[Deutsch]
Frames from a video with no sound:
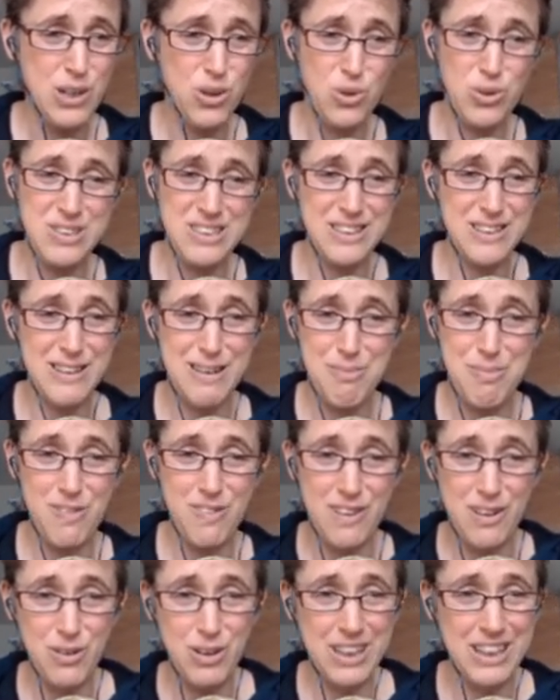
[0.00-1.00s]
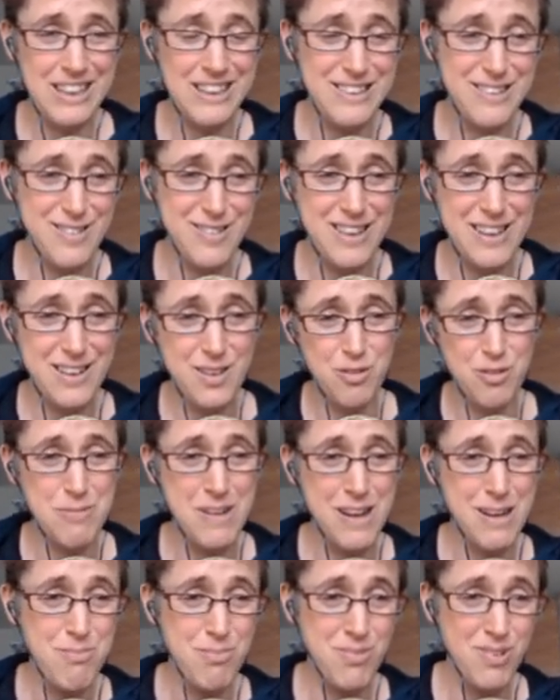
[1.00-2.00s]
Und ich habe es auch jederzeit auf
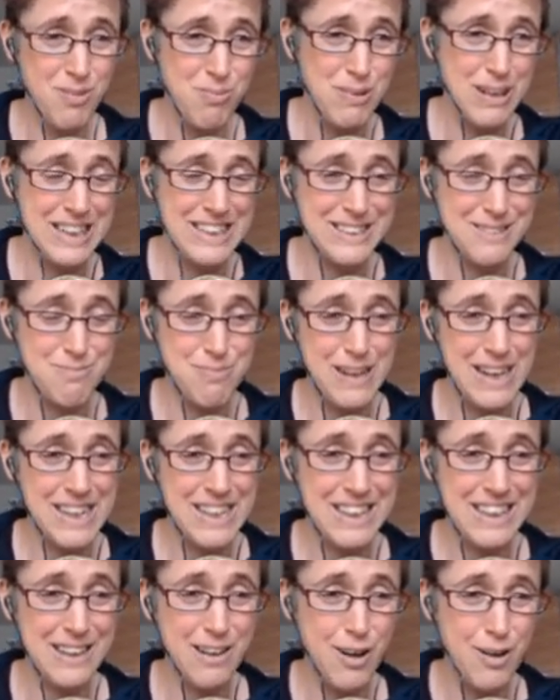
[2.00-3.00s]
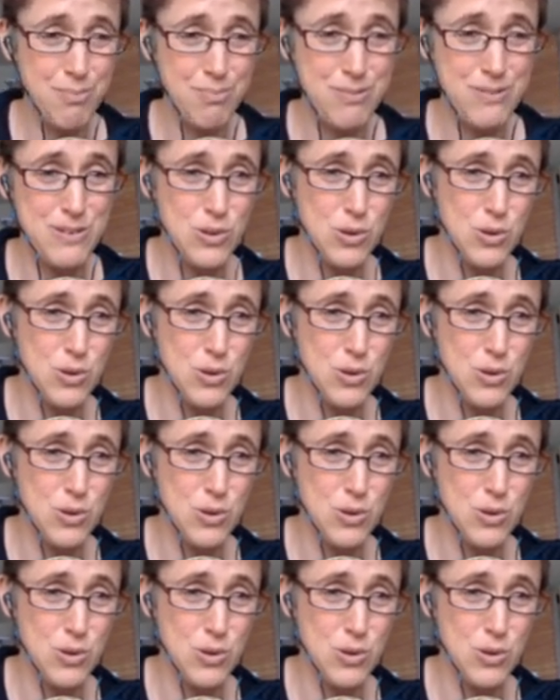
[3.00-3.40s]
meinem Mobile dabei gehabt